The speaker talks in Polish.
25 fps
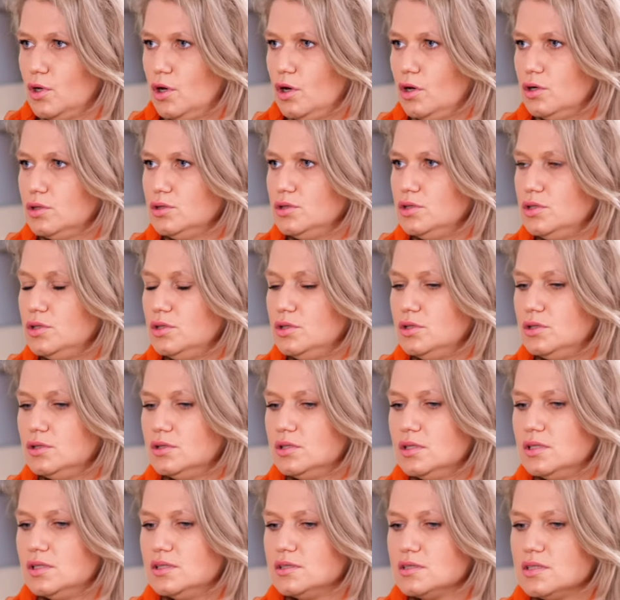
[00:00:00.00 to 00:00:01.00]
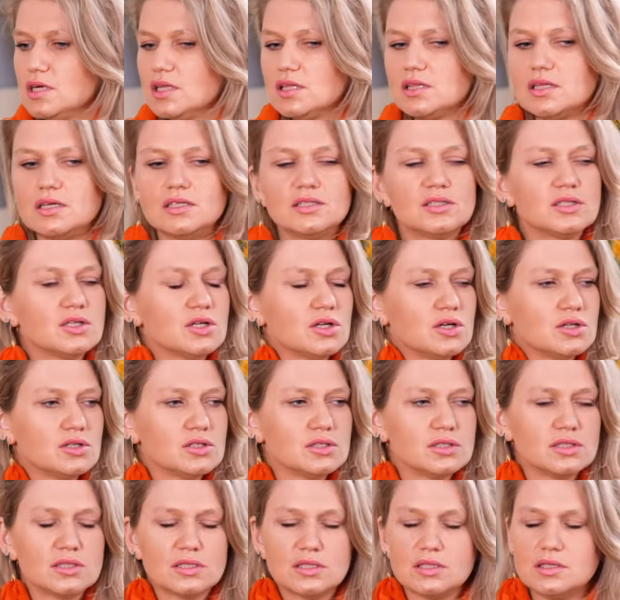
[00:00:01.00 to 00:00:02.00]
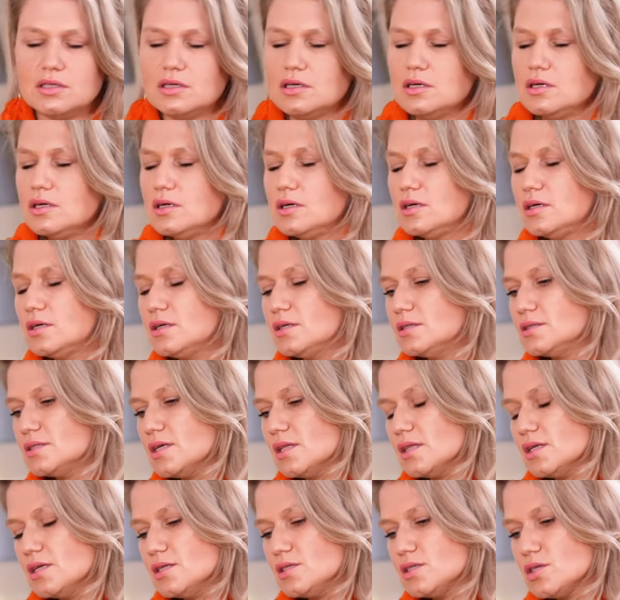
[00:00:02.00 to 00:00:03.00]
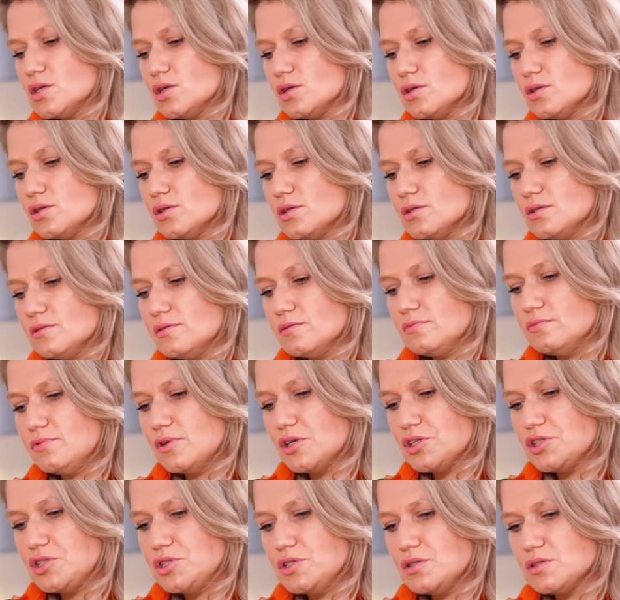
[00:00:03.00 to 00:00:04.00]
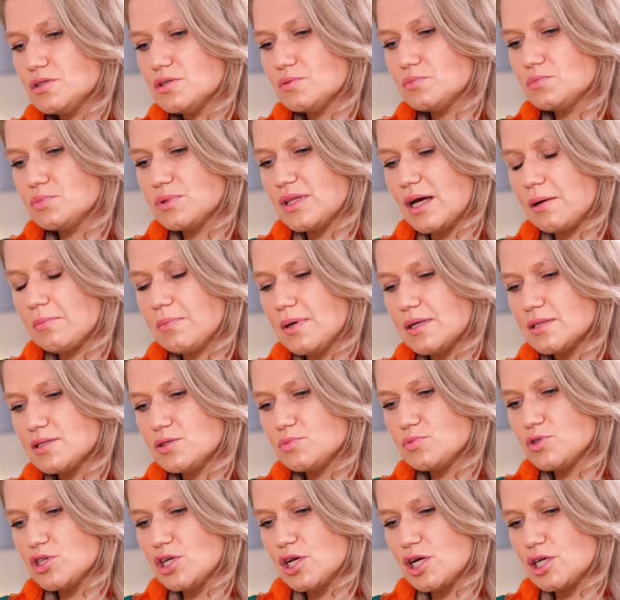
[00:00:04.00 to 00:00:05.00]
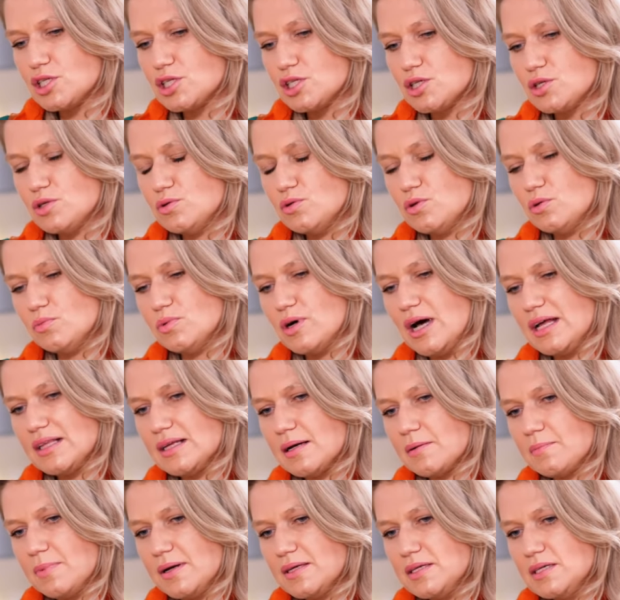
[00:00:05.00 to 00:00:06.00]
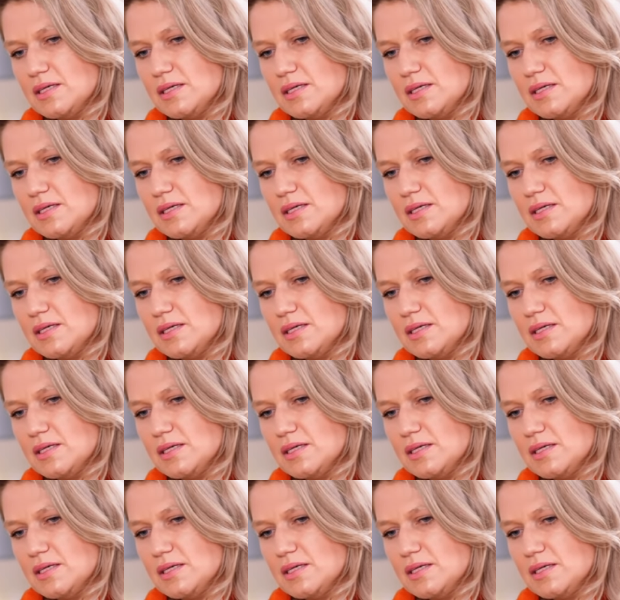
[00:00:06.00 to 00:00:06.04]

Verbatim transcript: Oni e, z jednej strony, e, z jednej strony właśnie są tak bardzo przerażeni, no bo atak